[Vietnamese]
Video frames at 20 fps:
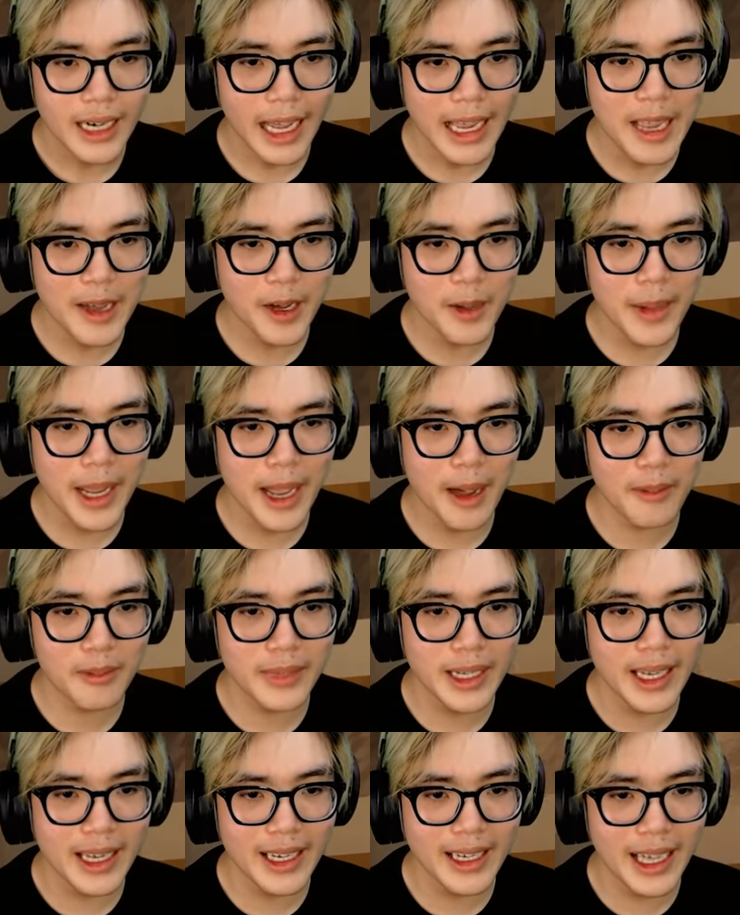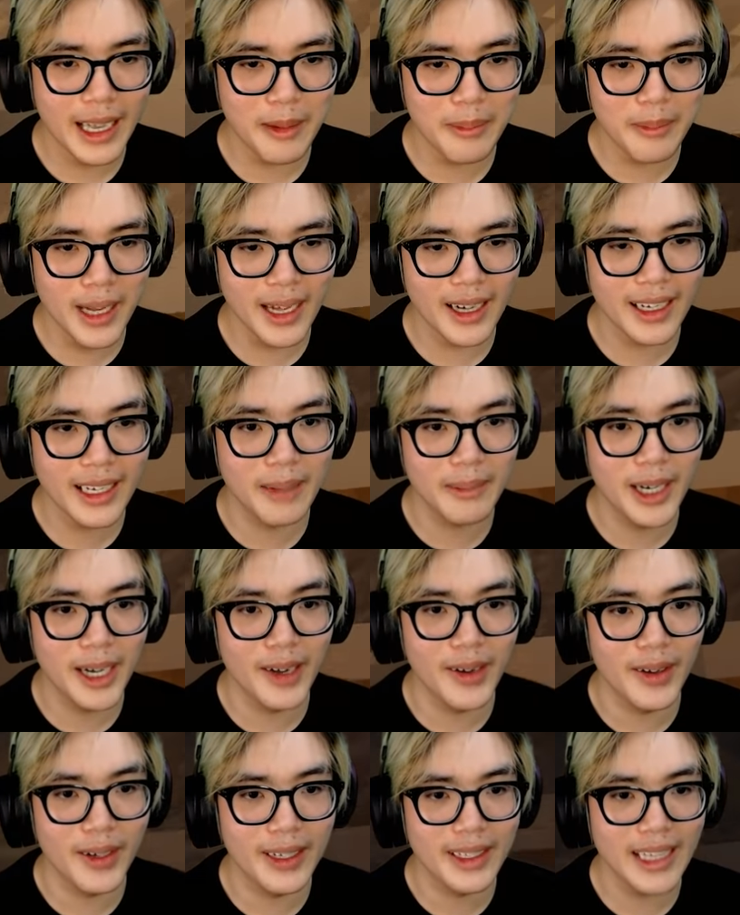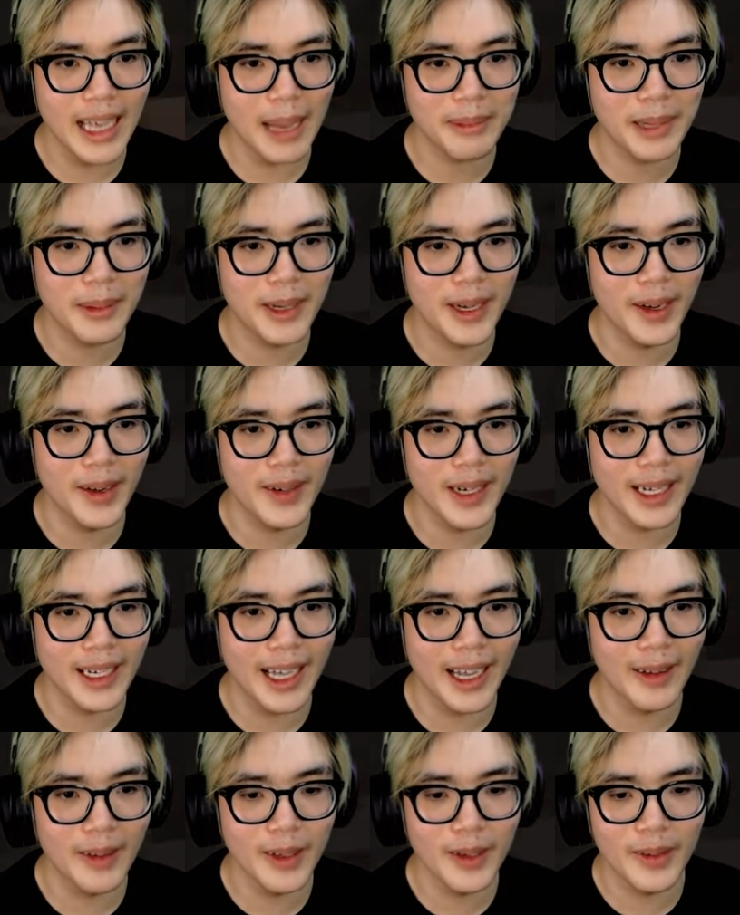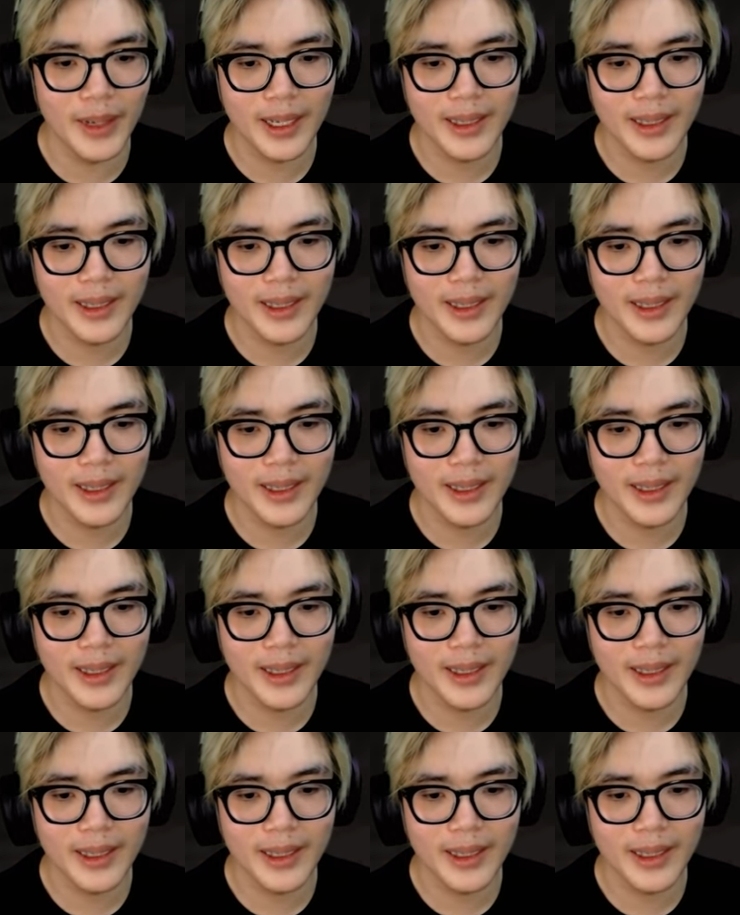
nãy giờ có mấy ông đi kiếm kim cương, giáp kim cương cái kiểu luôn